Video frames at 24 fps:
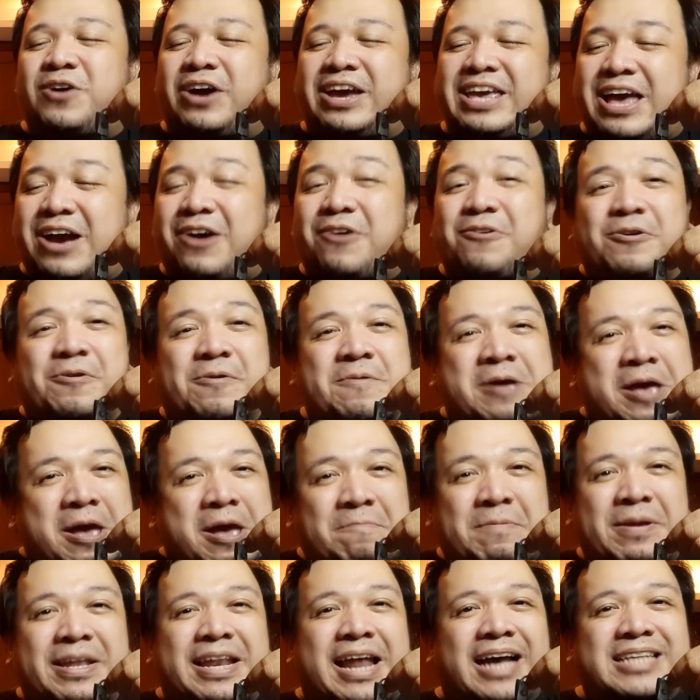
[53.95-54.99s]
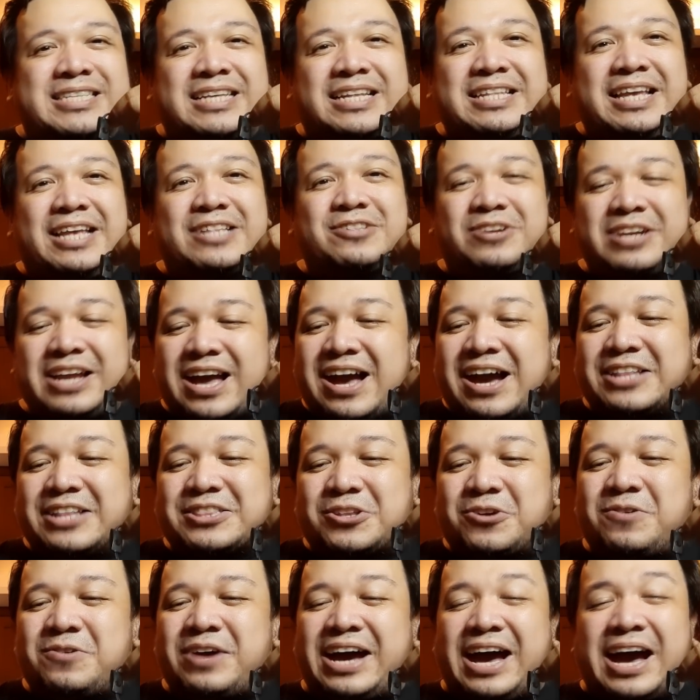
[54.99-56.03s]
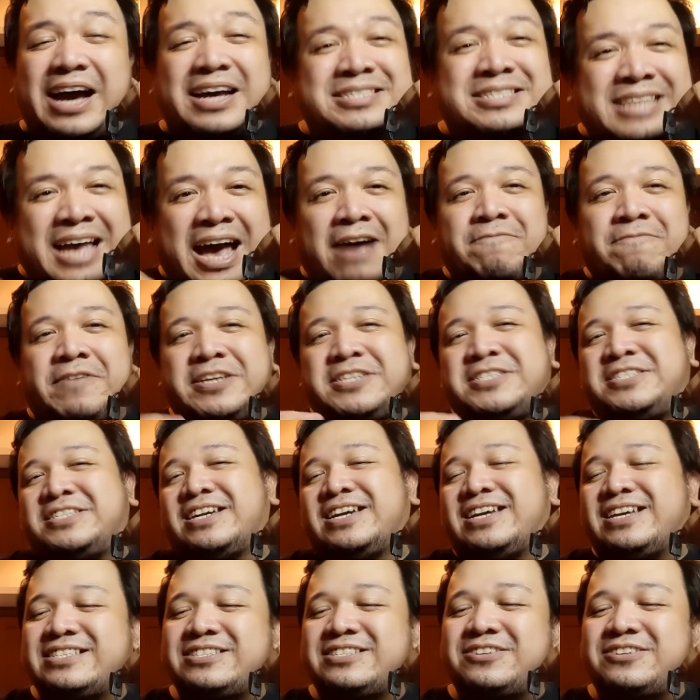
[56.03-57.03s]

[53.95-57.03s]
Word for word: kaya ako binasa dito. Nakakatawa, ang savage eh.